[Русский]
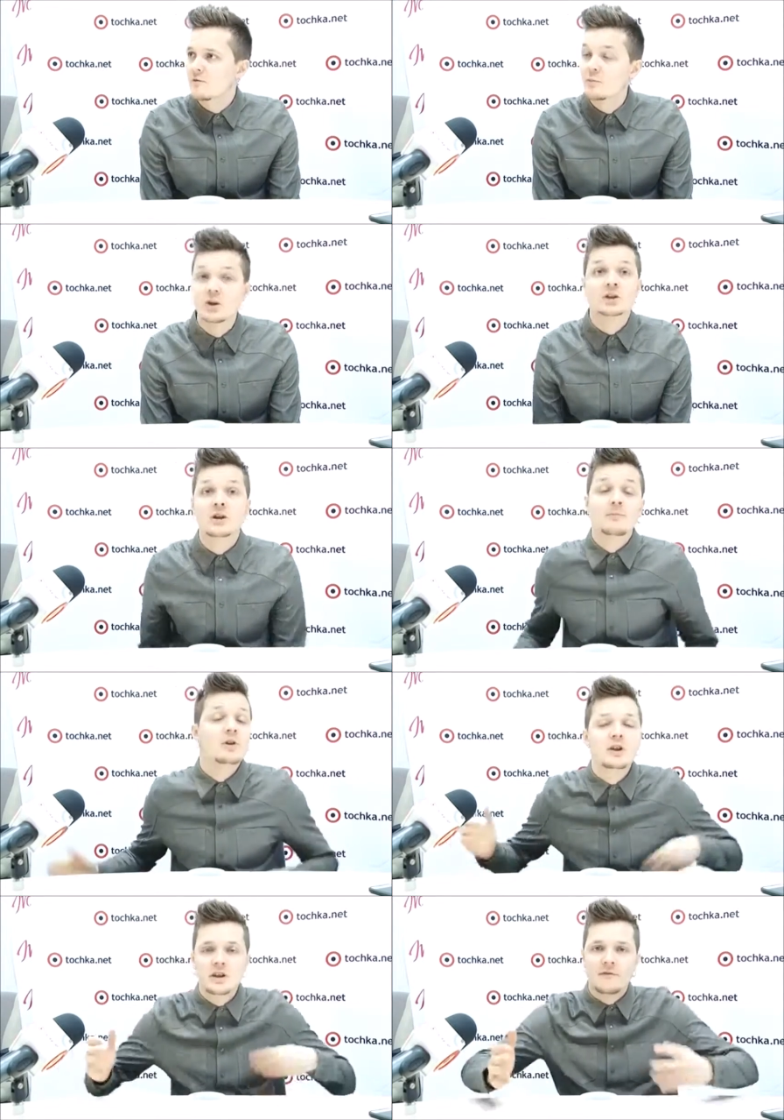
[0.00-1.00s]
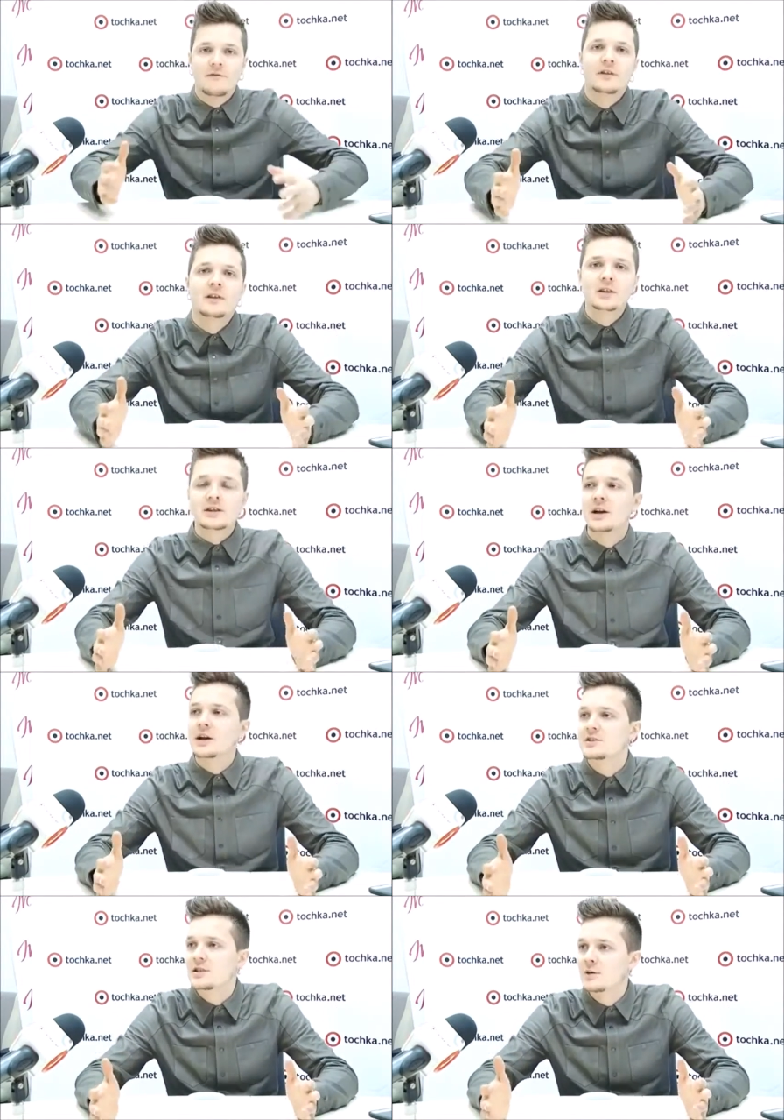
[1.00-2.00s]
Мне нрав... Блин, я фанат
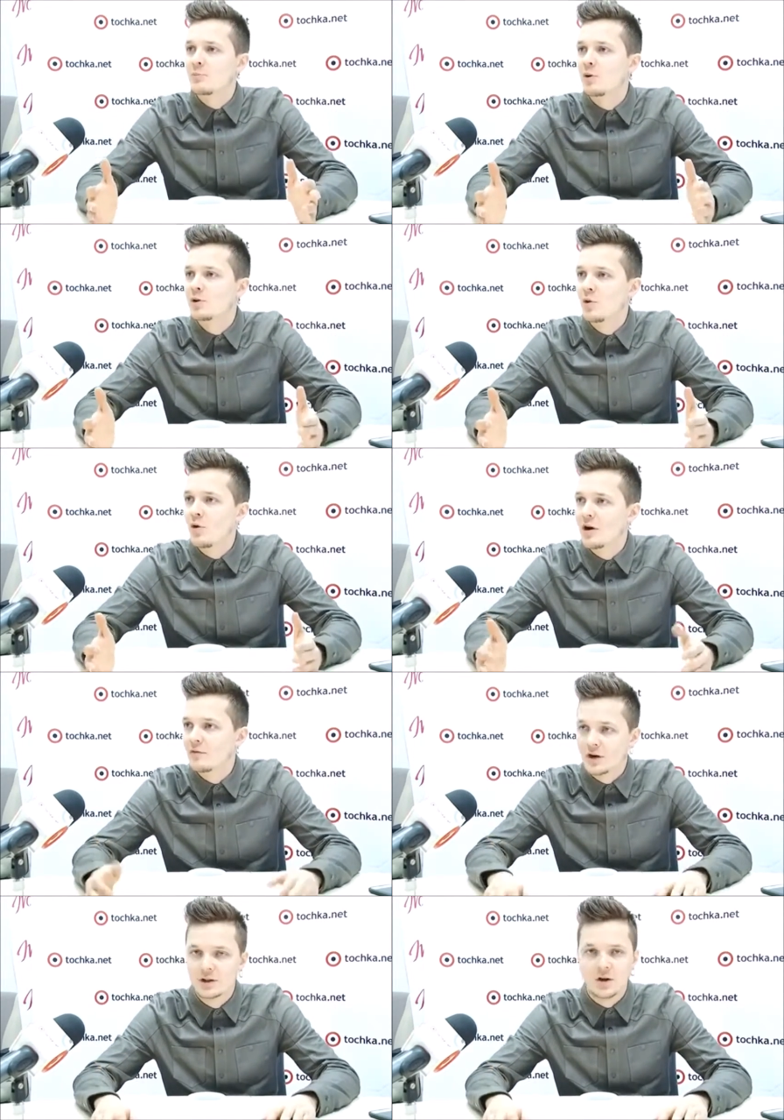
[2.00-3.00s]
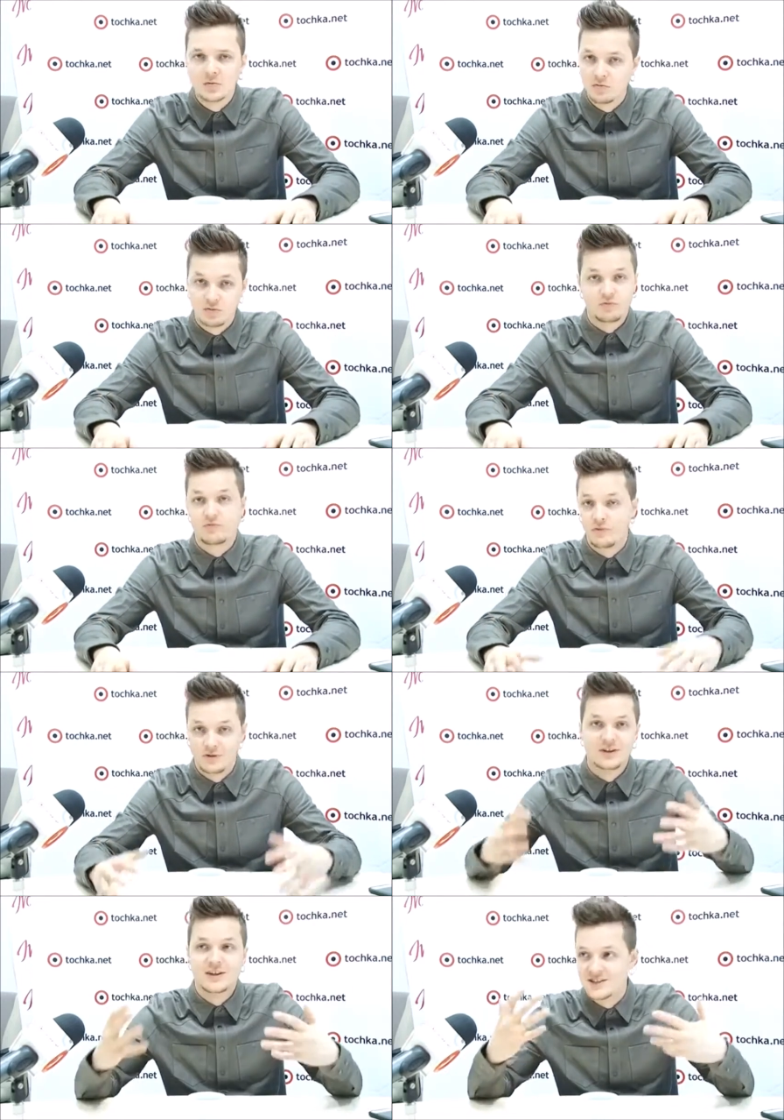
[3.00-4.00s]
английских бульдогов, когда он
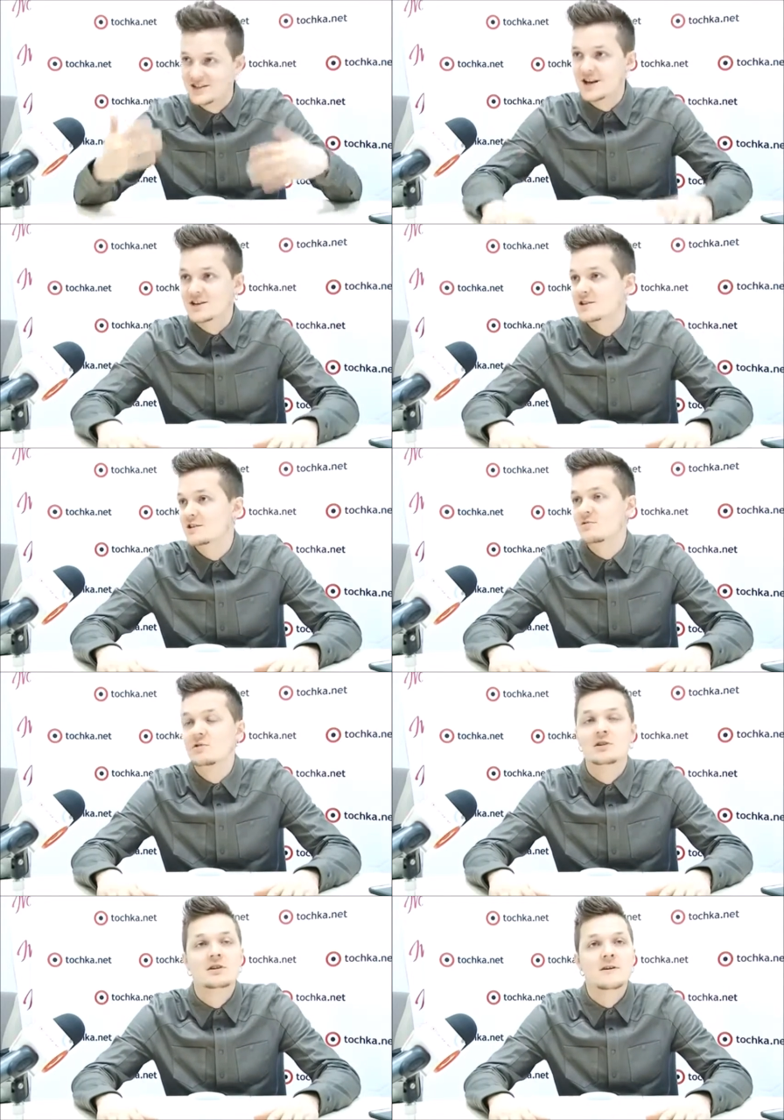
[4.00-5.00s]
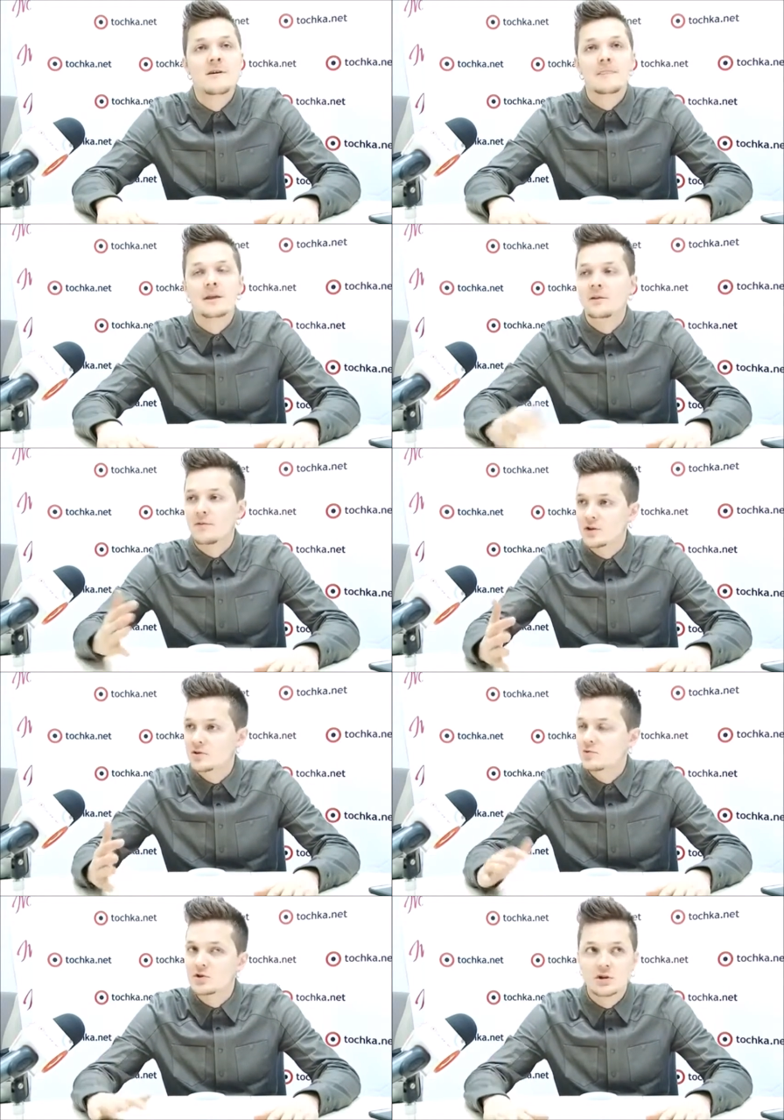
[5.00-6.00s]
вот этот, знаешь, слюни. Или
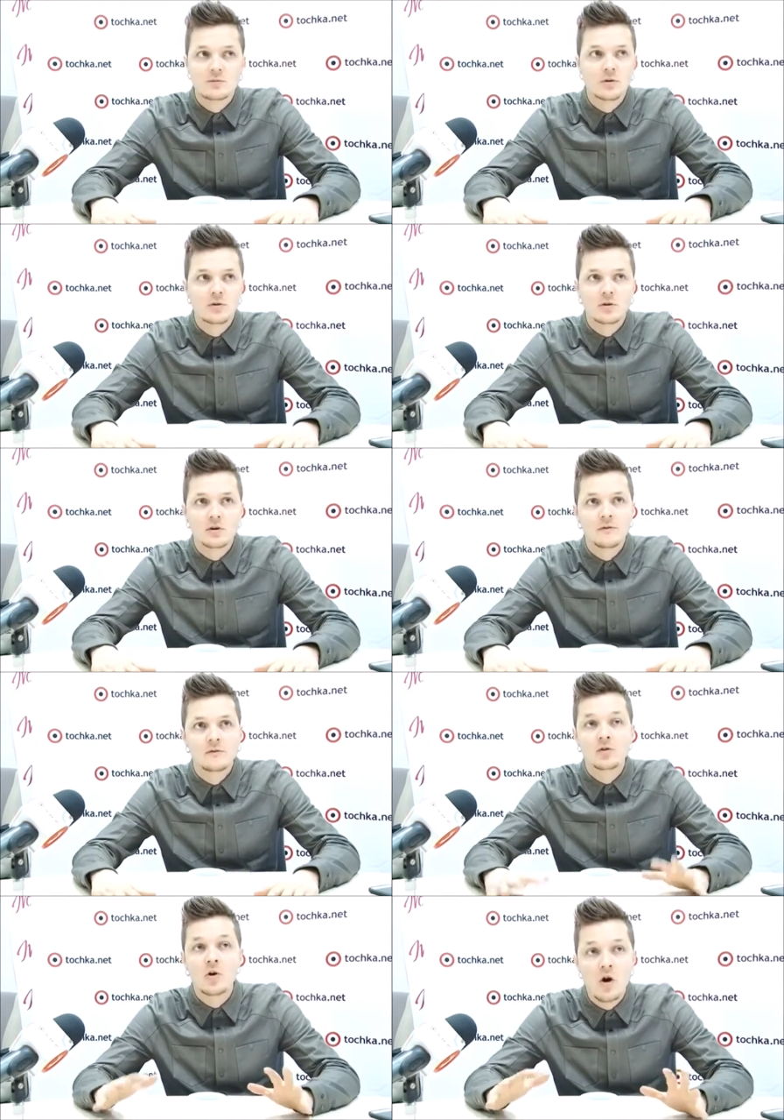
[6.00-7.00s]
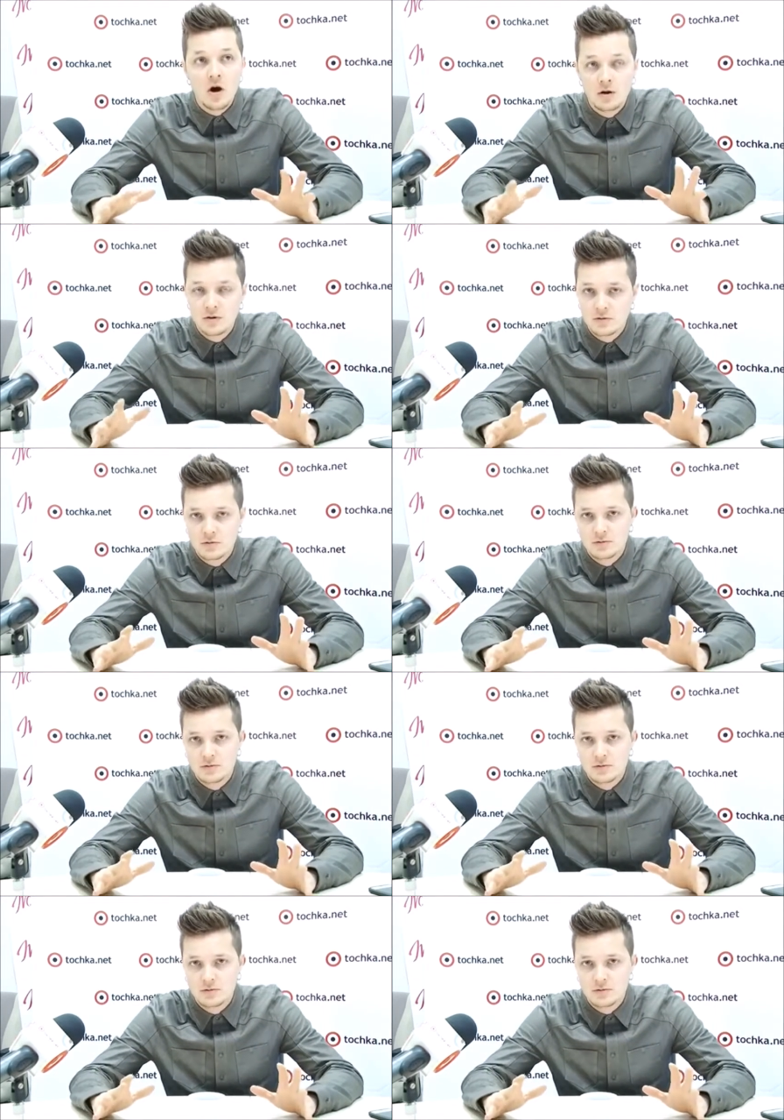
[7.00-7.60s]
французских бульдогов. Но